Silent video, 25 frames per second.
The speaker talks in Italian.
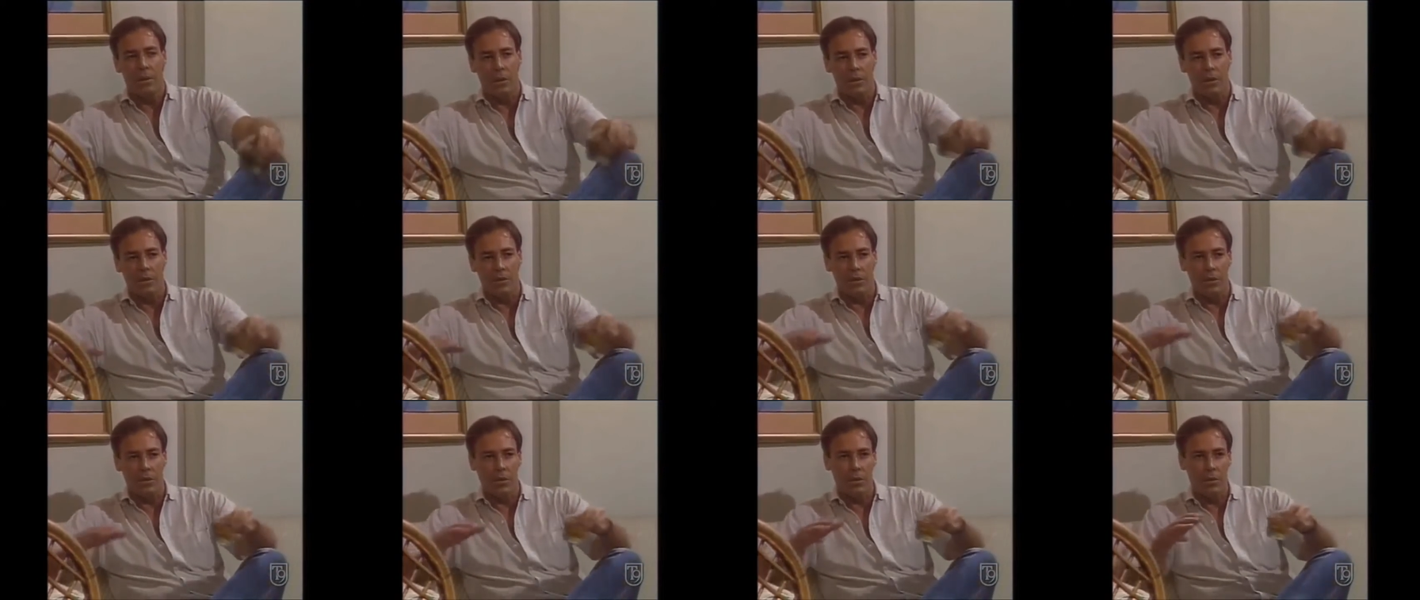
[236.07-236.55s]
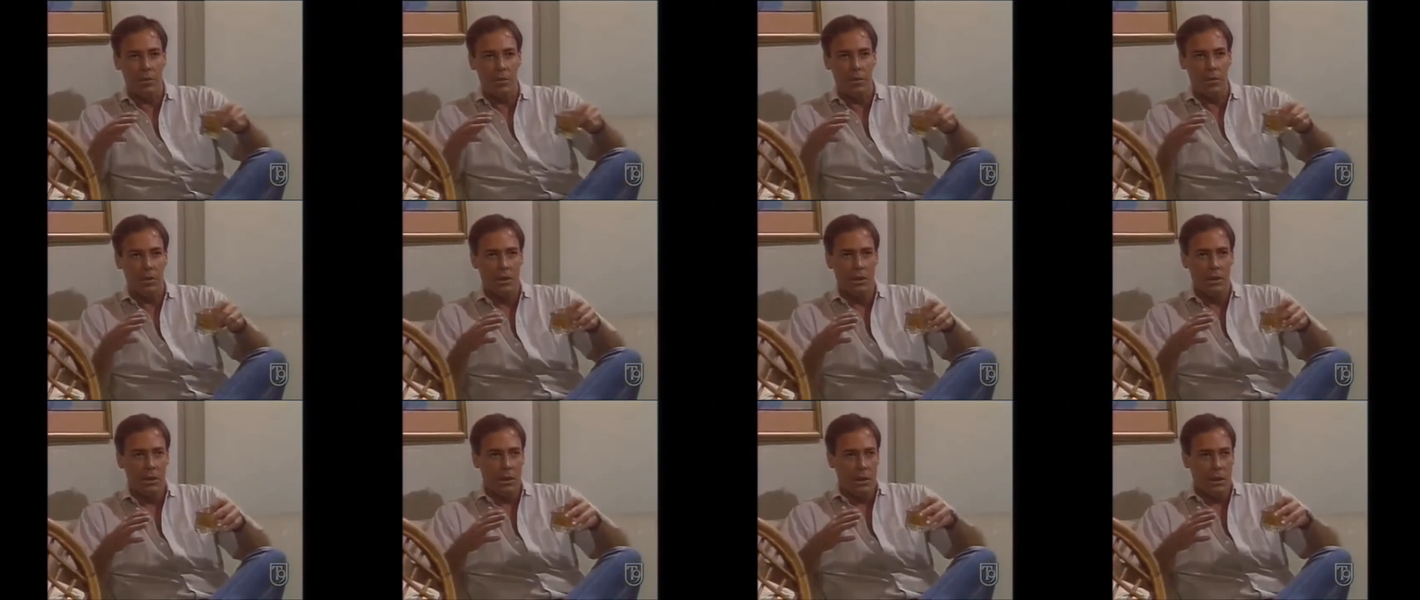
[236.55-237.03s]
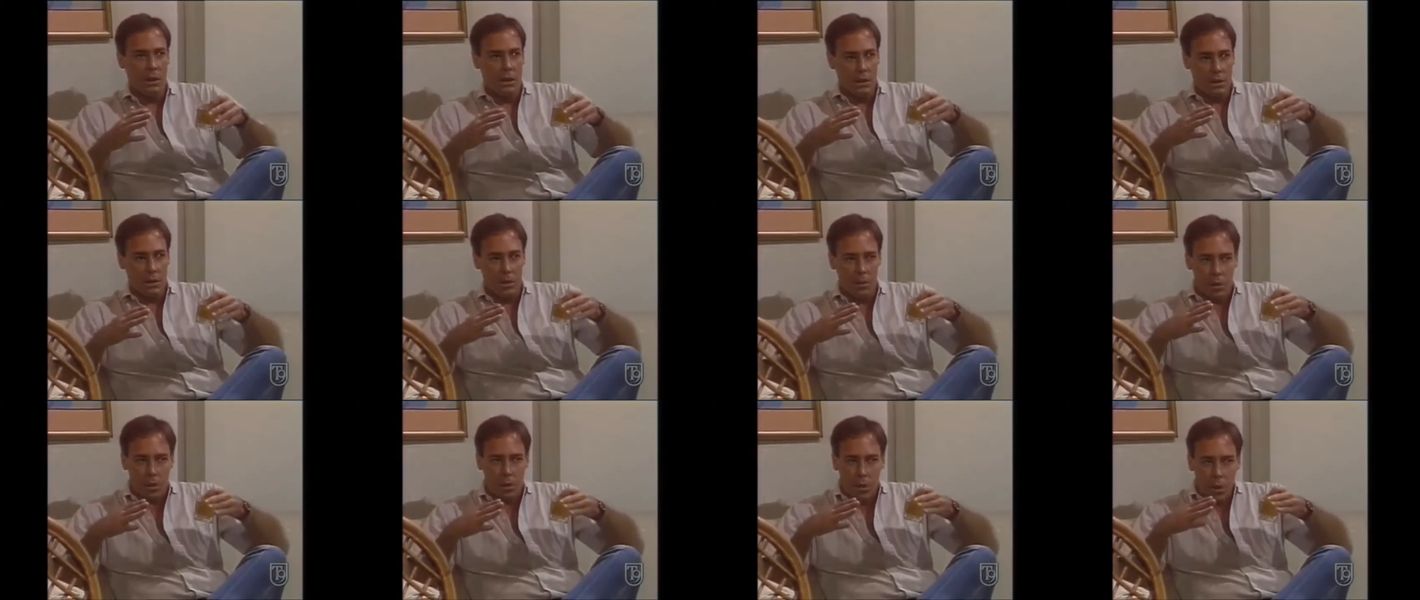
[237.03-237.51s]
perché sono
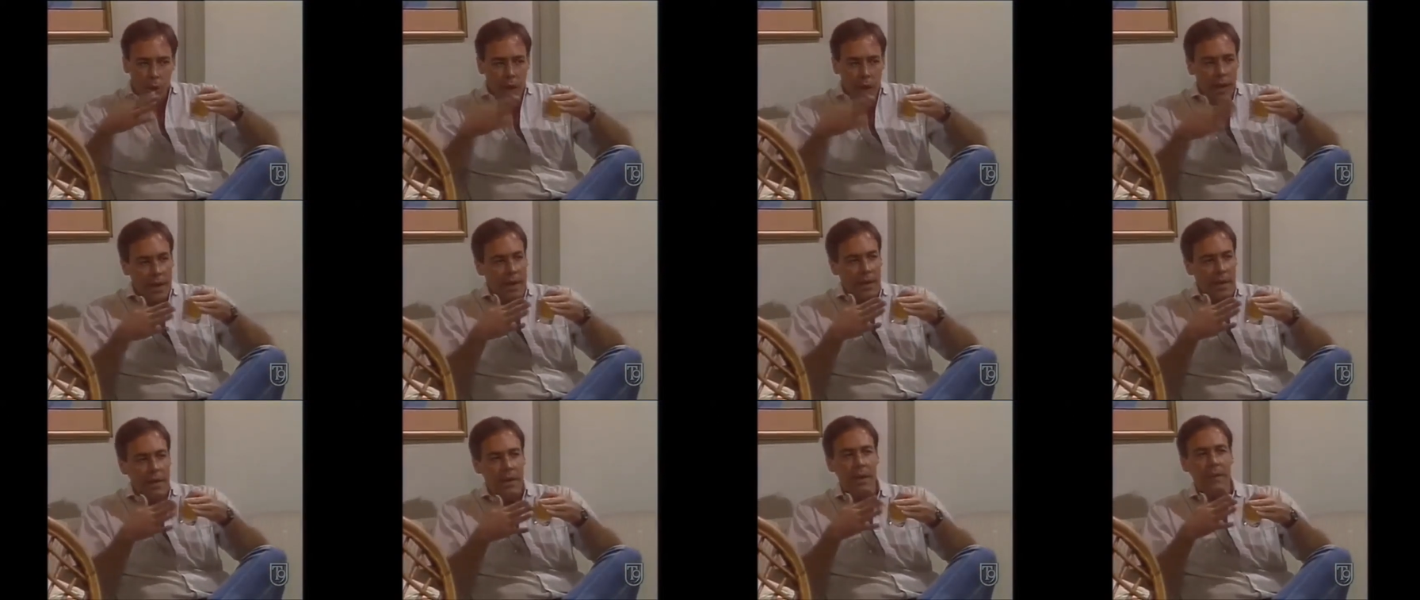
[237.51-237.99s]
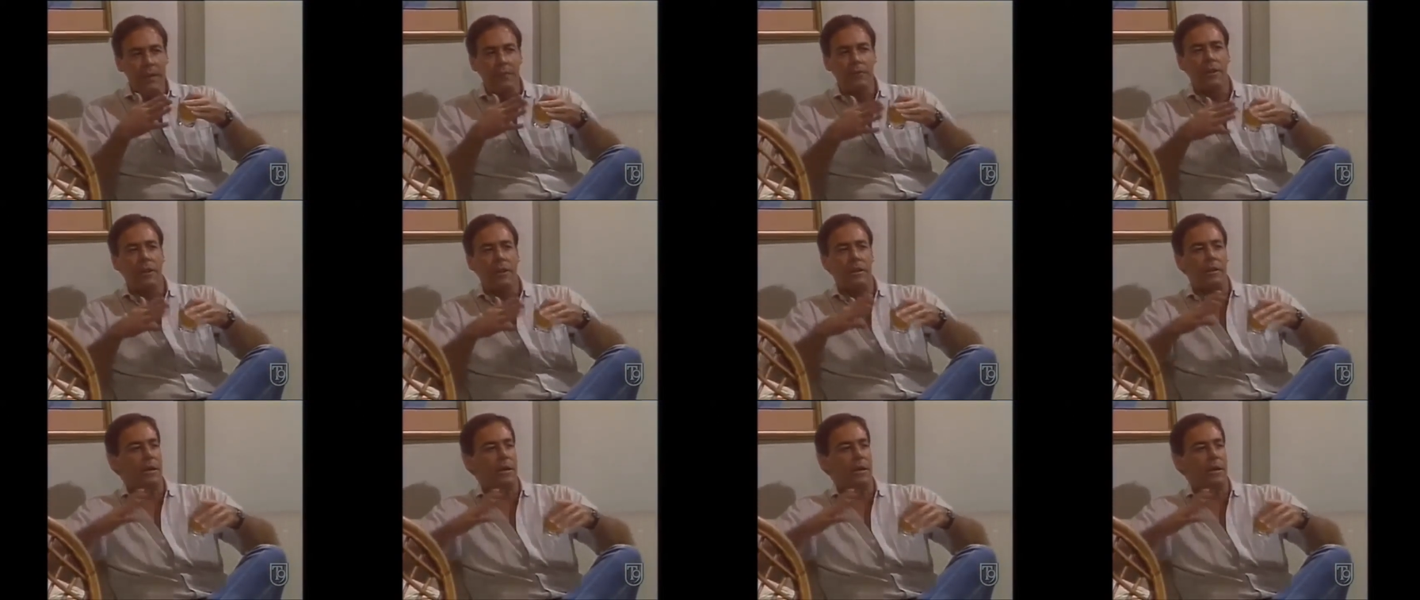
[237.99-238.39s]
come, come due poli